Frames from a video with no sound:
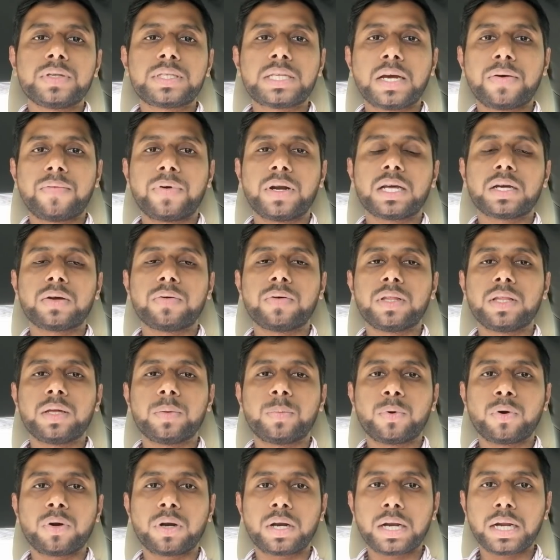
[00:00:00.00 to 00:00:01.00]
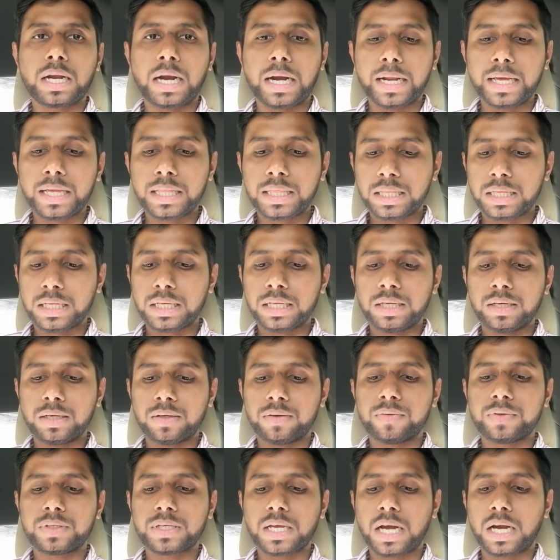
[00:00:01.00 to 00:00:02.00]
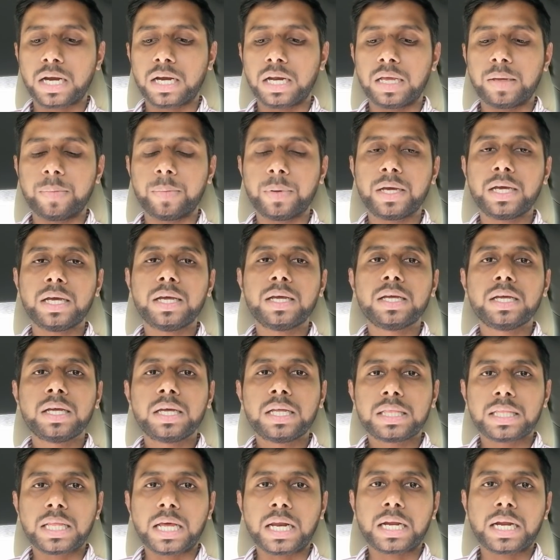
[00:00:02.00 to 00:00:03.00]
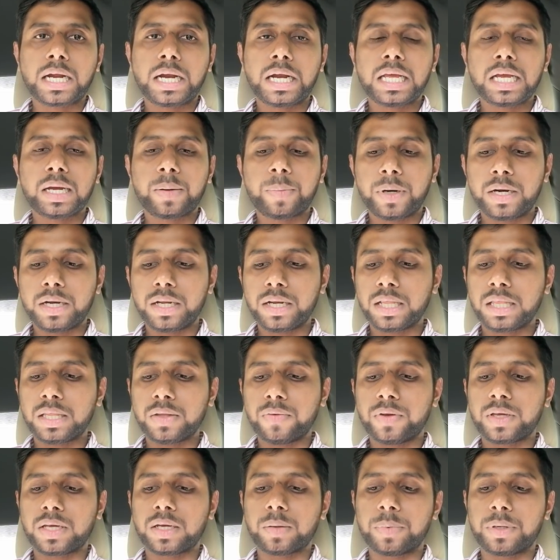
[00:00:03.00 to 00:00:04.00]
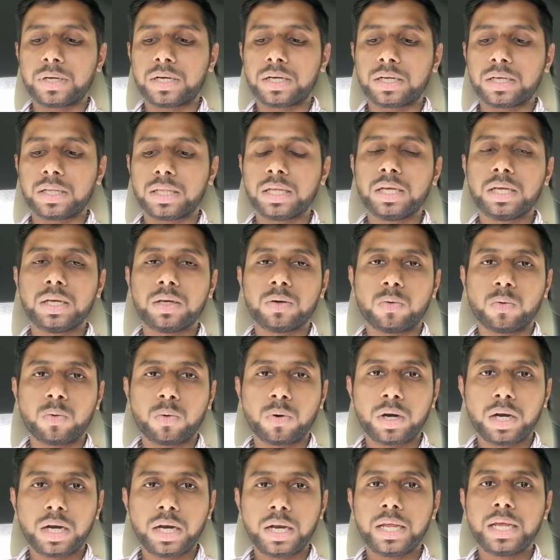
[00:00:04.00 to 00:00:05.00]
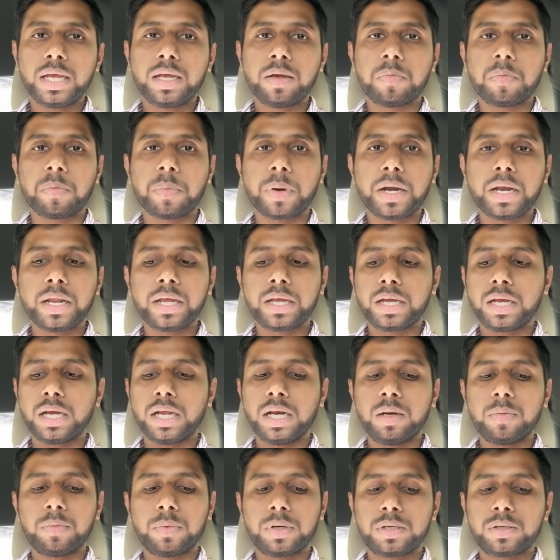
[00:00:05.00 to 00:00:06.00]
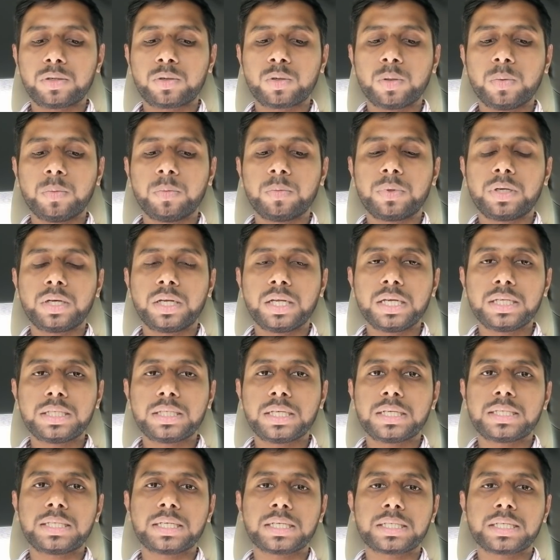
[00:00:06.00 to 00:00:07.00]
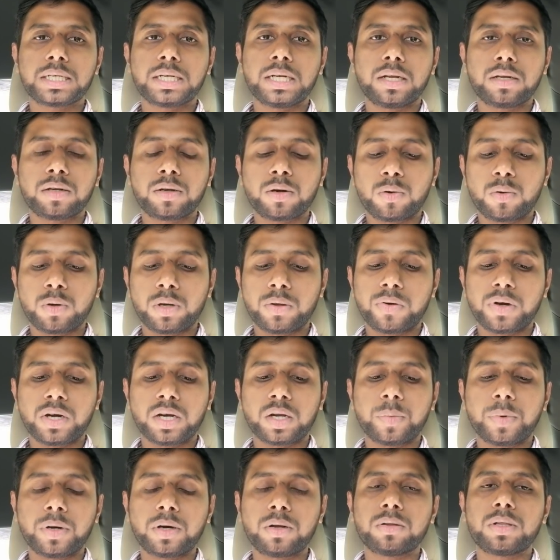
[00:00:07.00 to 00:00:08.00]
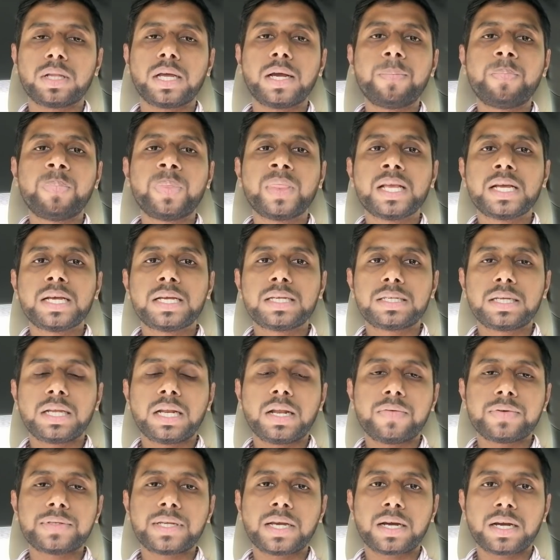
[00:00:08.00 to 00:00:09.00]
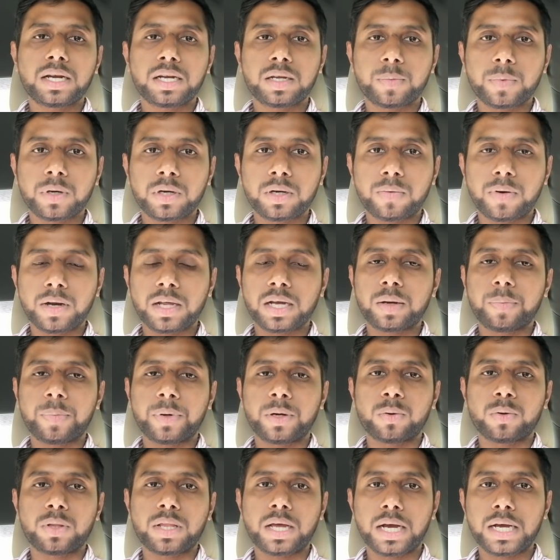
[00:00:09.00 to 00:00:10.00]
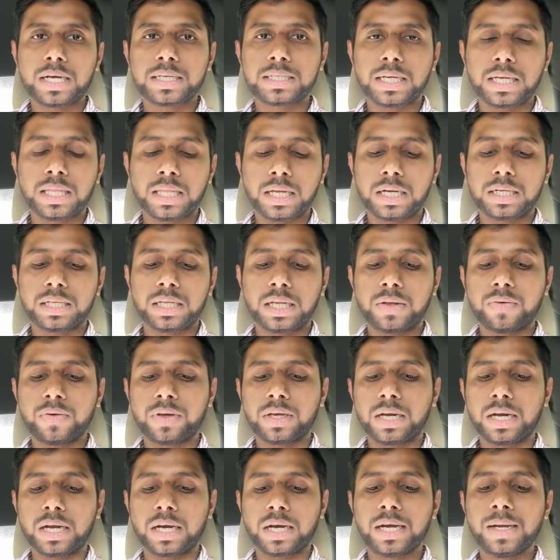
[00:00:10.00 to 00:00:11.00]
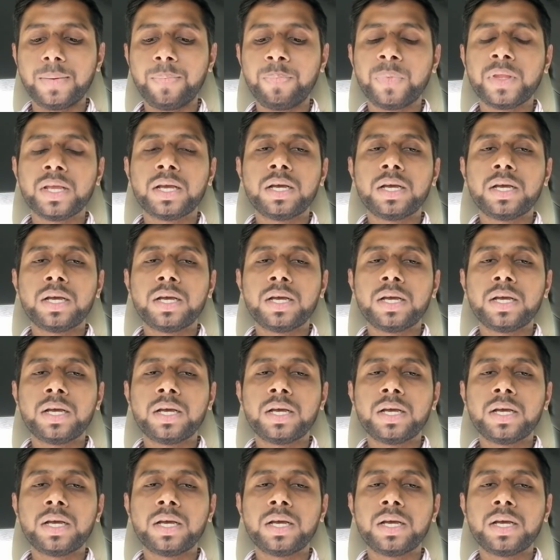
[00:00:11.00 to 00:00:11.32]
விசா வழங்குவது போன்ற அனைத்து விசாக்களையுமே தற்காலிகமாக நிறுத்தி வைக்கப்பட்டிருக்குது ஒன்லி மெடிக்கல் மற்றும் டீச்சர் செக்ஷனில் இருக்கக்கூடியவர்களுக்கு மட்டும்தான் சில விசாக்களுக்கு மட்டும் வழங்கப்படுவதாக செய்திகள் தெரிவிக்கிறாங்க